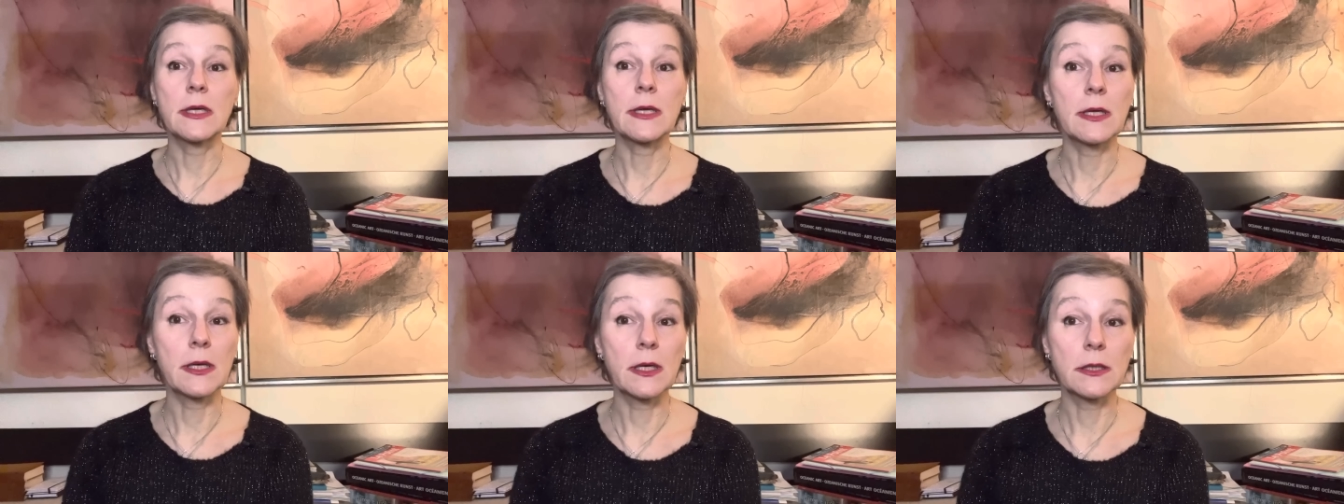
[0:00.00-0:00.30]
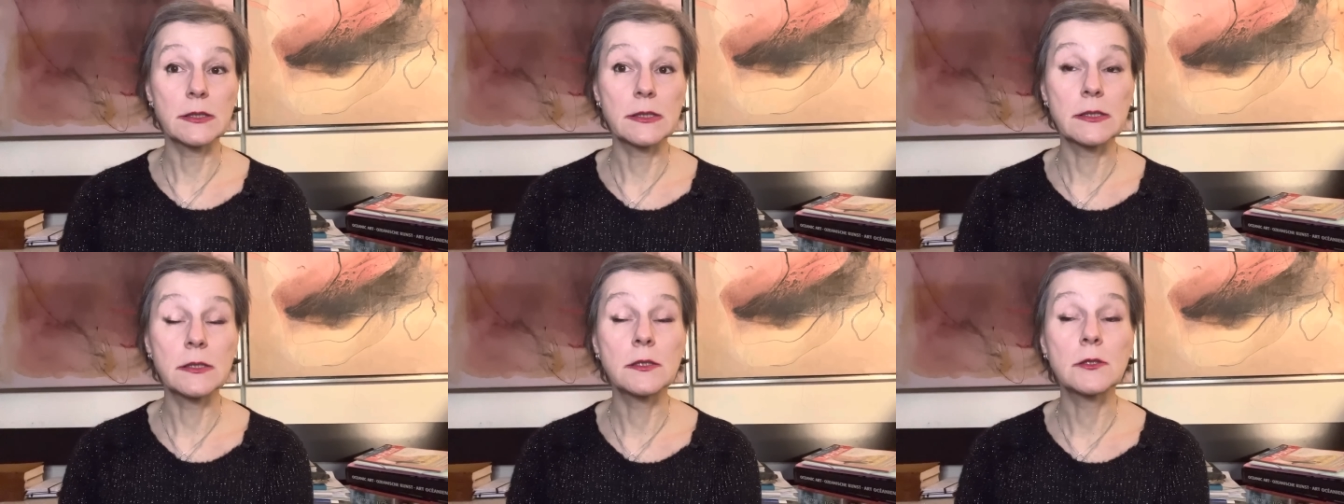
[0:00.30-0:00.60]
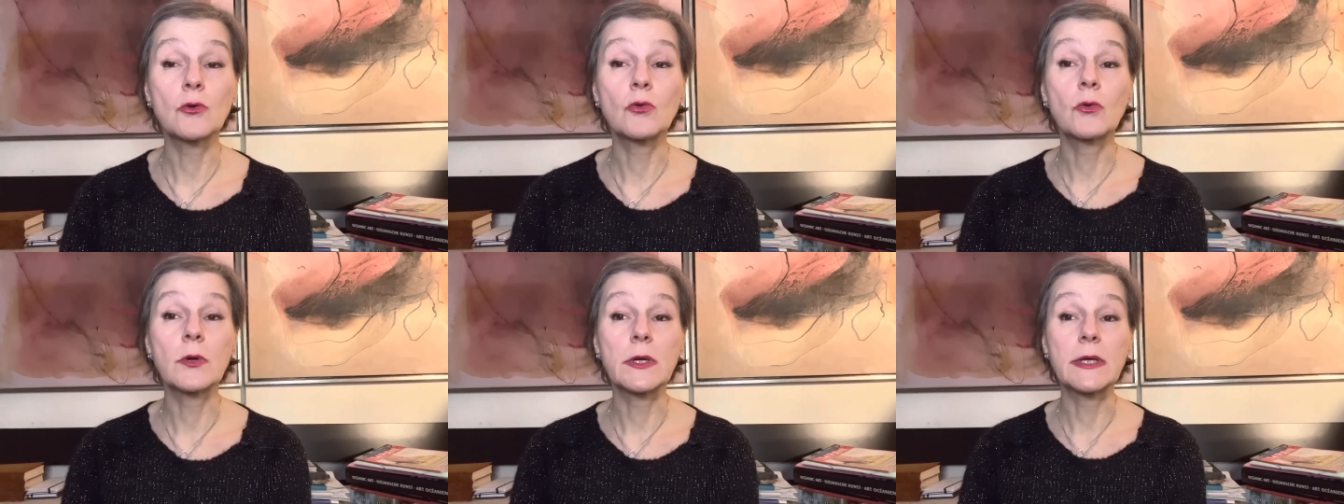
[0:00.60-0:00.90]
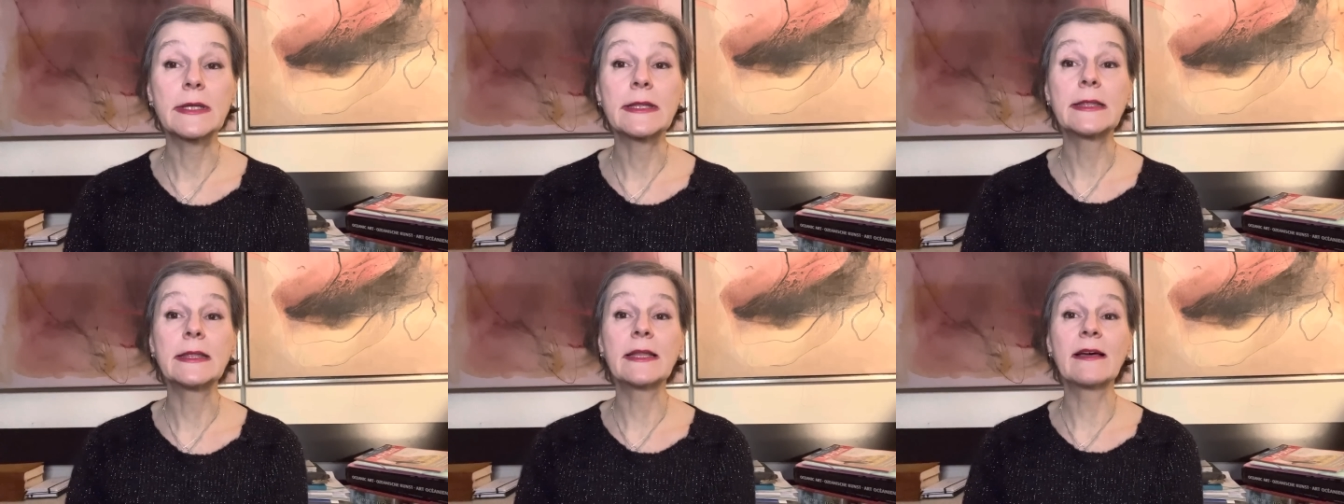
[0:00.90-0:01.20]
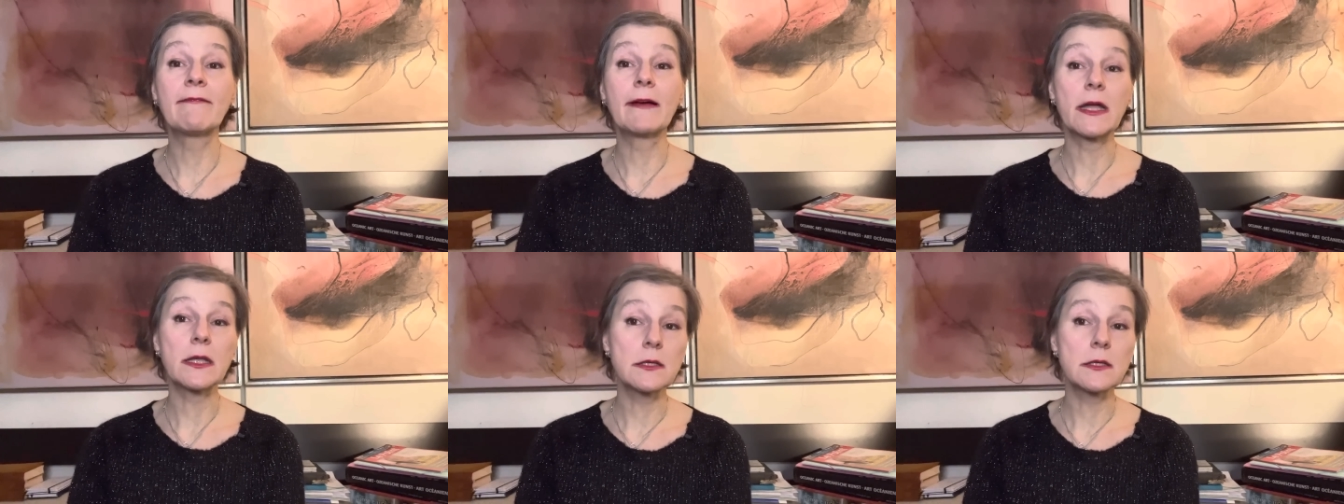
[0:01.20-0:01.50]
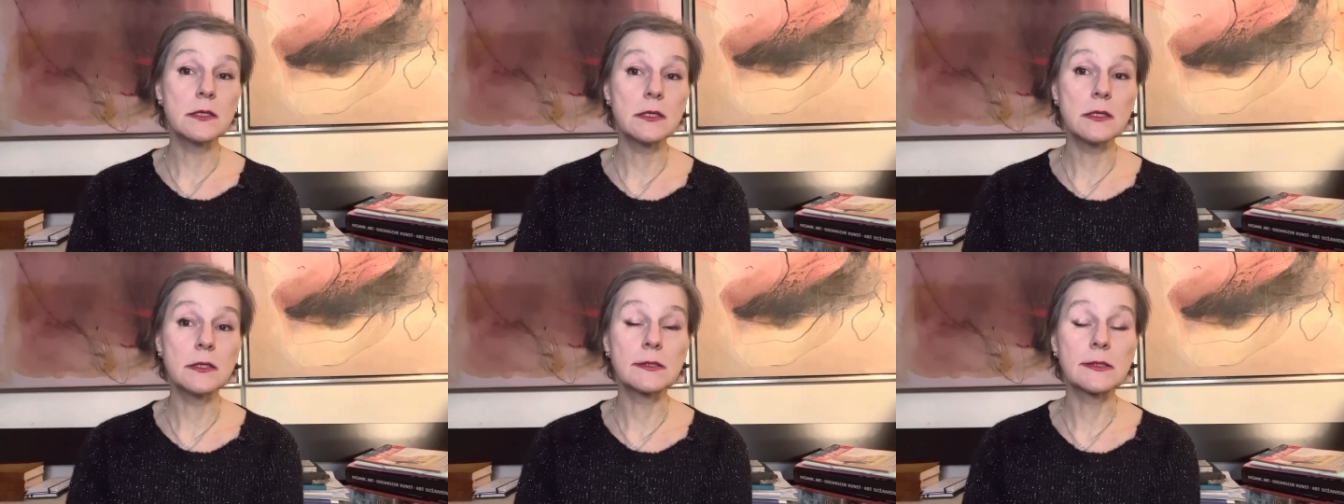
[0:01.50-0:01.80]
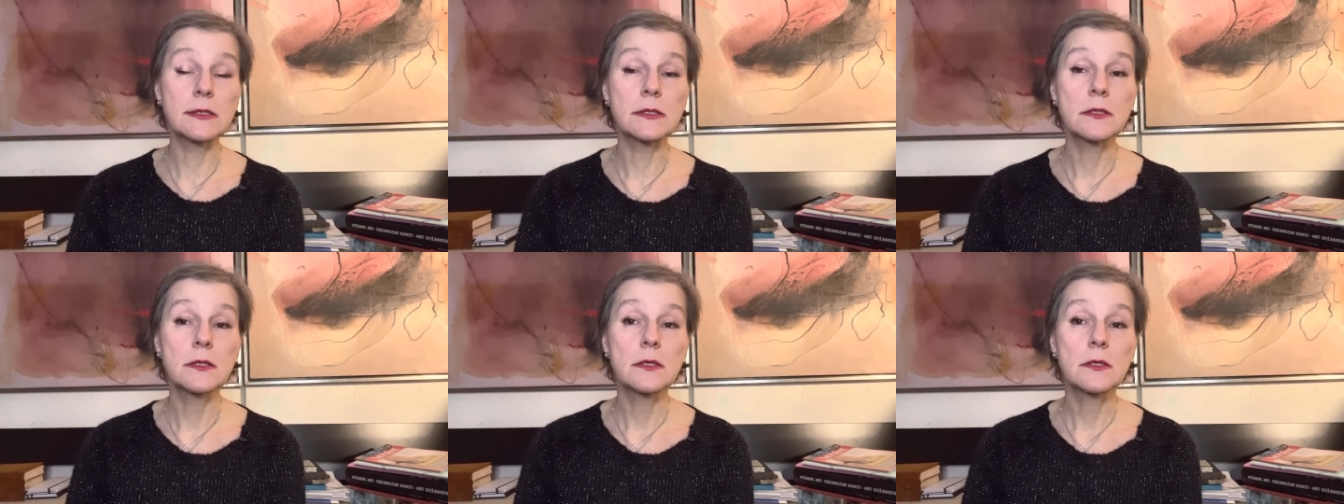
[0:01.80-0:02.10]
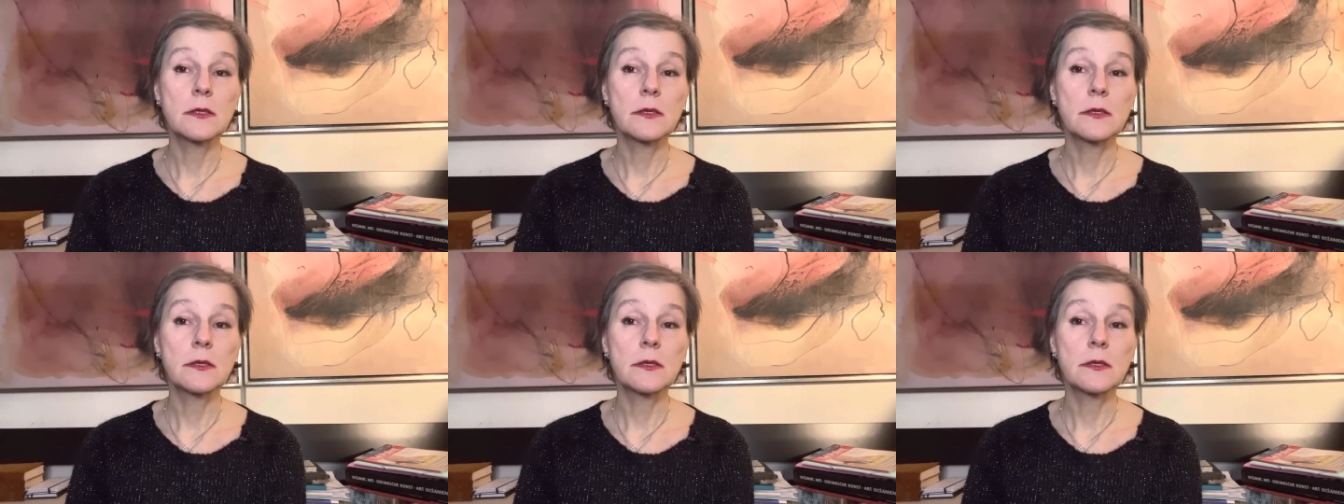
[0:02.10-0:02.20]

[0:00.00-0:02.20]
и я цитирую, наводнить